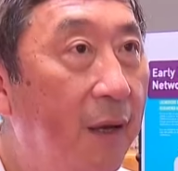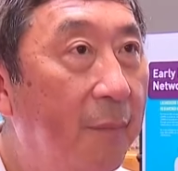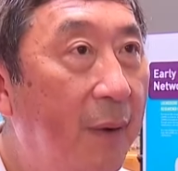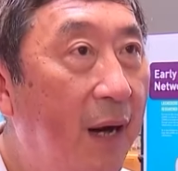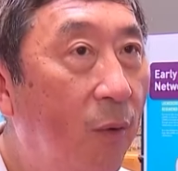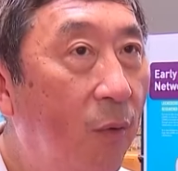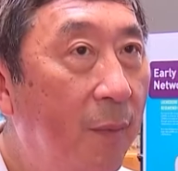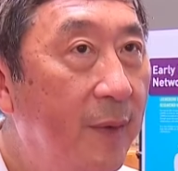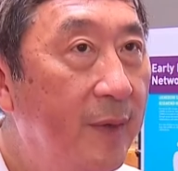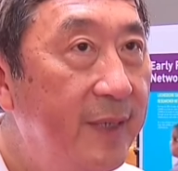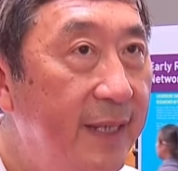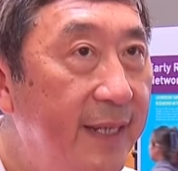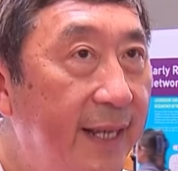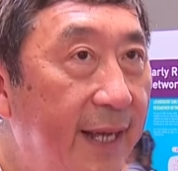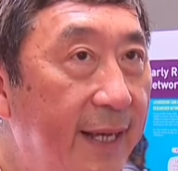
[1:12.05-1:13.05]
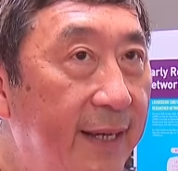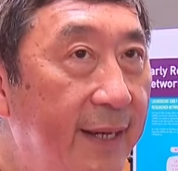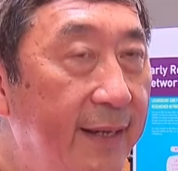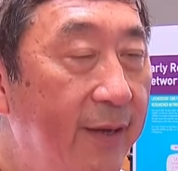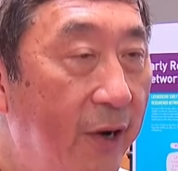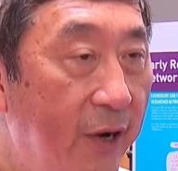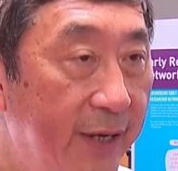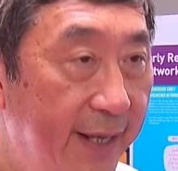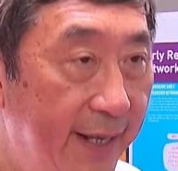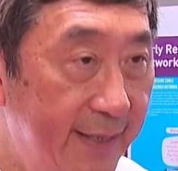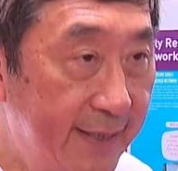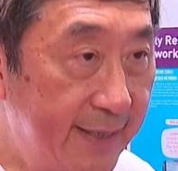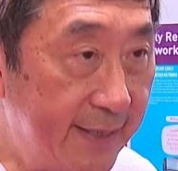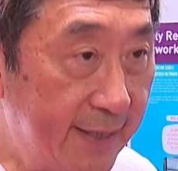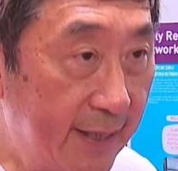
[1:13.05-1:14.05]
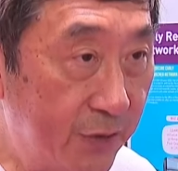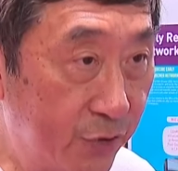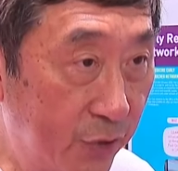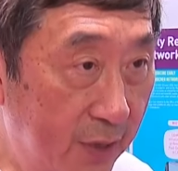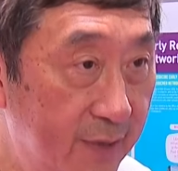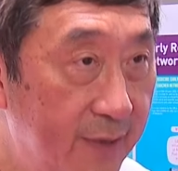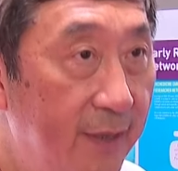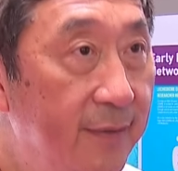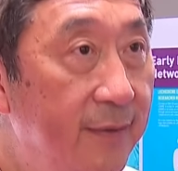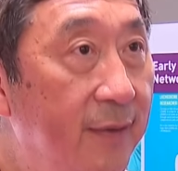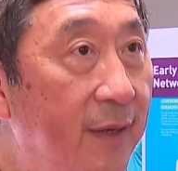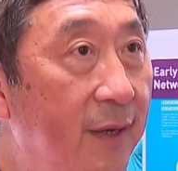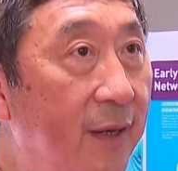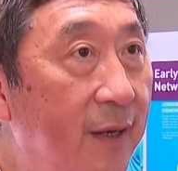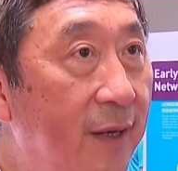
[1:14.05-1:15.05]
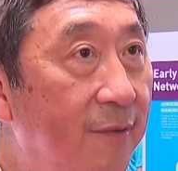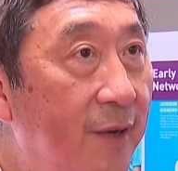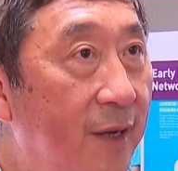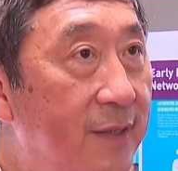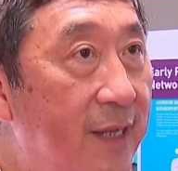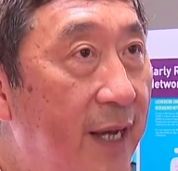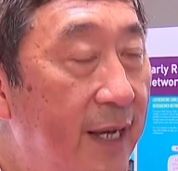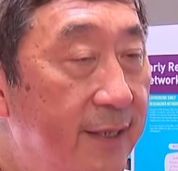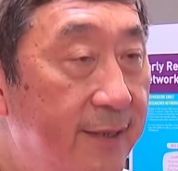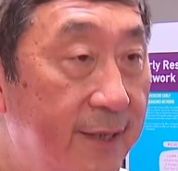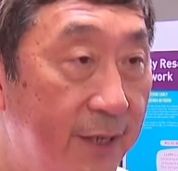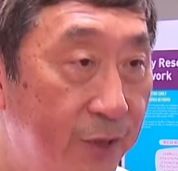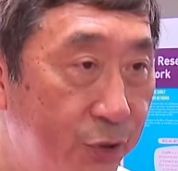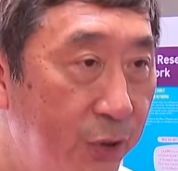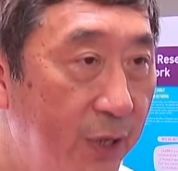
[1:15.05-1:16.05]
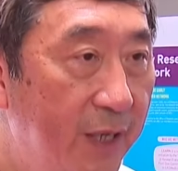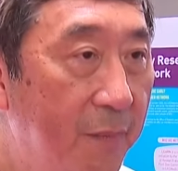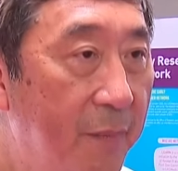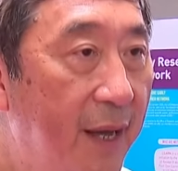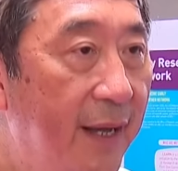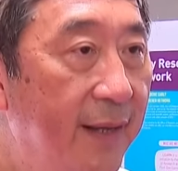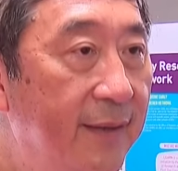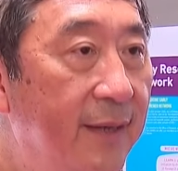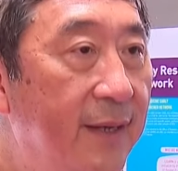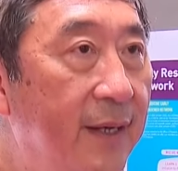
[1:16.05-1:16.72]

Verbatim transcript: 把我们一年跟二年级的学生放在社区里面，